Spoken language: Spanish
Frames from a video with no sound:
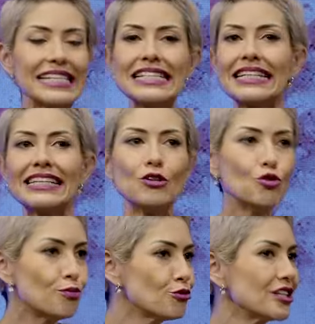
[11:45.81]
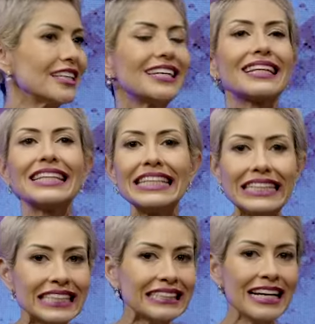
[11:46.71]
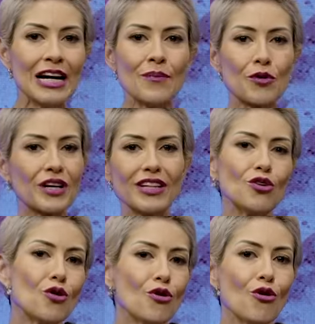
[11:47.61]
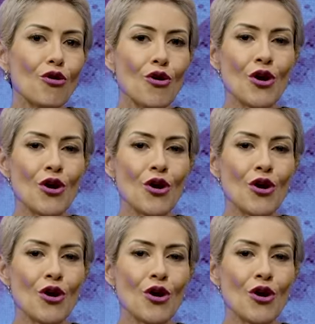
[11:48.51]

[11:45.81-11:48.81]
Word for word: si tiene lupus, si tiene artritis, porque no,